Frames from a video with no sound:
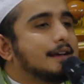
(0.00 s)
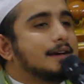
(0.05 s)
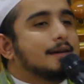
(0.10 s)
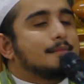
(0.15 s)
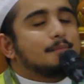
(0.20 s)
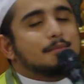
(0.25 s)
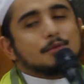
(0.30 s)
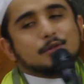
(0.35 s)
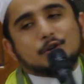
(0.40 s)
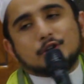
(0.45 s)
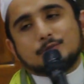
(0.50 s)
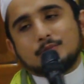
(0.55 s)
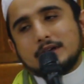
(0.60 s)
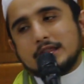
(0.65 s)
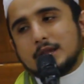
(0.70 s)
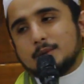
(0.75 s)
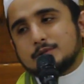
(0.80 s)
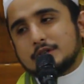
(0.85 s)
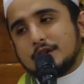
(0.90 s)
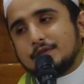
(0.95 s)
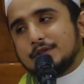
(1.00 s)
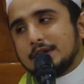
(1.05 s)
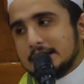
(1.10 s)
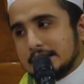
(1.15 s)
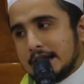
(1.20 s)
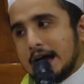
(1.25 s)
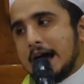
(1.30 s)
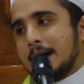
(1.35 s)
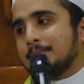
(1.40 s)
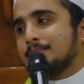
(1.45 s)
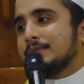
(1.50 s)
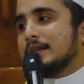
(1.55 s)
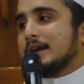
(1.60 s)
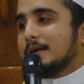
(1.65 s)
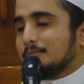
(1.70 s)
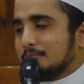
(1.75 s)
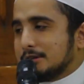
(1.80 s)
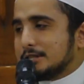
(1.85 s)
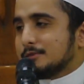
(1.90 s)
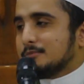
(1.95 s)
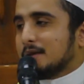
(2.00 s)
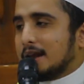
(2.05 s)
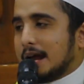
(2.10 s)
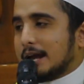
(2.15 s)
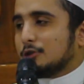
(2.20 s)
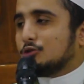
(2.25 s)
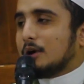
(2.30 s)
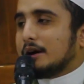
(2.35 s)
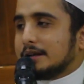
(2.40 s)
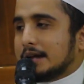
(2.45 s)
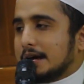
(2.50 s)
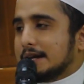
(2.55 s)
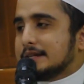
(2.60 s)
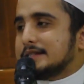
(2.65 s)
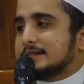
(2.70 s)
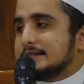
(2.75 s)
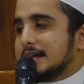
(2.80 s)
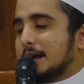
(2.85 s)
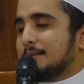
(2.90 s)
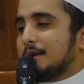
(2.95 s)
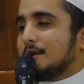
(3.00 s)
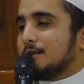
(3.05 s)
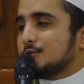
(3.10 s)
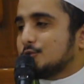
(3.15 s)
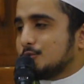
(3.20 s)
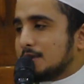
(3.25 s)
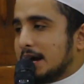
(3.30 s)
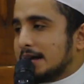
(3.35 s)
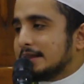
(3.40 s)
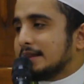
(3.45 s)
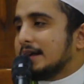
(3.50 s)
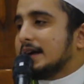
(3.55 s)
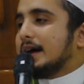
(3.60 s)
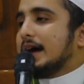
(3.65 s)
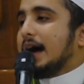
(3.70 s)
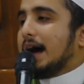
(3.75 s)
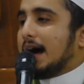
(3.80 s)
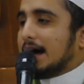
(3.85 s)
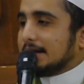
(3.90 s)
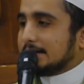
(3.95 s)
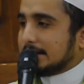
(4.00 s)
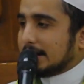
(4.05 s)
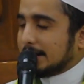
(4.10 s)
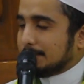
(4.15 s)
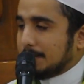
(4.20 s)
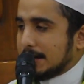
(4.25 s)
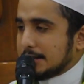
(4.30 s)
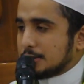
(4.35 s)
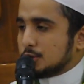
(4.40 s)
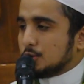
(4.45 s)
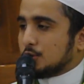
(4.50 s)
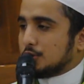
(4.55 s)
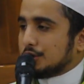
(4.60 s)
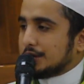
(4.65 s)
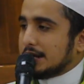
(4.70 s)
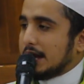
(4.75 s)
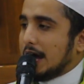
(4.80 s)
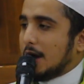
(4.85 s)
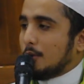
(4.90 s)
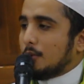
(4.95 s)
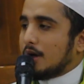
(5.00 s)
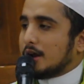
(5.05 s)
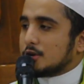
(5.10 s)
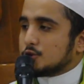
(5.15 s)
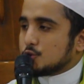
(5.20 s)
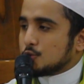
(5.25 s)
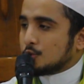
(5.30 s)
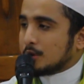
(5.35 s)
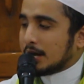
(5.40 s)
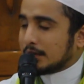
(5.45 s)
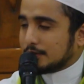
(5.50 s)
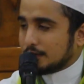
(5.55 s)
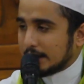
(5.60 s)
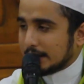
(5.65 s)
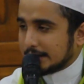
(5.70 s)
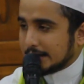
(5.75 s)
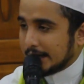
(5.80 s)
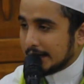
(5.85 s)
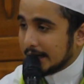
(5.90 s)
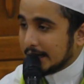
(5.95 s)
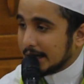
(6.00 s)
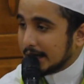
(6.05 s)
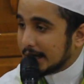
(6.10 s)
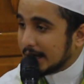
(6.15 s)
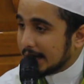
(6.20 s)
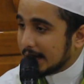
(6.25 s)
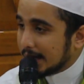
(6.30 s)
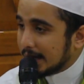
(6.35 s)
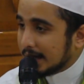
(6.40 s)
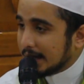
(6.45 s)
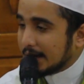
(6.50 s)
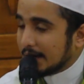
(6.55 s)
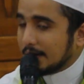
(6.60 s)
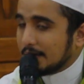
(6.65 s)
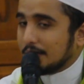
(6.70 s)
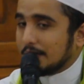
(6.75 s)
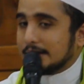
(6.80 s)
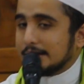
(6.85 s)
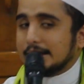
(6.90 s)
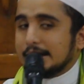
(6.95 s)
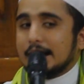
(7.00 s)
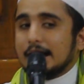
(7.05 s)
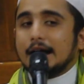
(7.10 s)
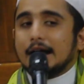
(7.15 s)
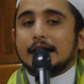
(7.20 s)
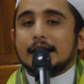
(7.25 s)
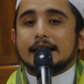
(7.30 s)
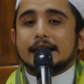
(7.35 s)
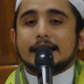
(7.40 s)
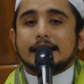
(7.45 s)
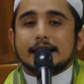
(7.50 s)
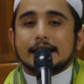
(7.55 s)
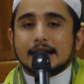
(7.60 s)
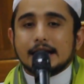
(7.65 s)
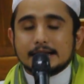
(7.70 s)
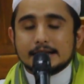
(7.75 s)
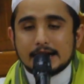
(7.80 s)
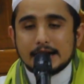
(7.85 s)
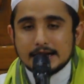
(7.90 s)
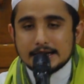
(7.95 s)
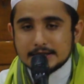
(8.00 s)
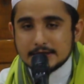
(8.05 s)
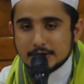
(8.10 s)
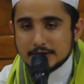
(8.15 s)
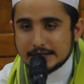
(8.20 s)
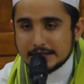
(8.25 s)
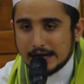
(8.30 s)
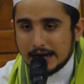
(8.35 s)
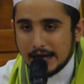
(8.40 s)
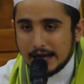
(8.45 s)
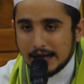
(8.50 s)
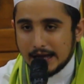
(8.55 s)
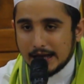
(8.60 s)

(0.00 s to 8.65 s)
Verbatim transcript: Menurut madhab syafi'i na'am. Bismillah itu ada di setiap awal surat. Eh, termasuk di awal surat Fatih. Fatihah. Kira-kira jelas atau tidak?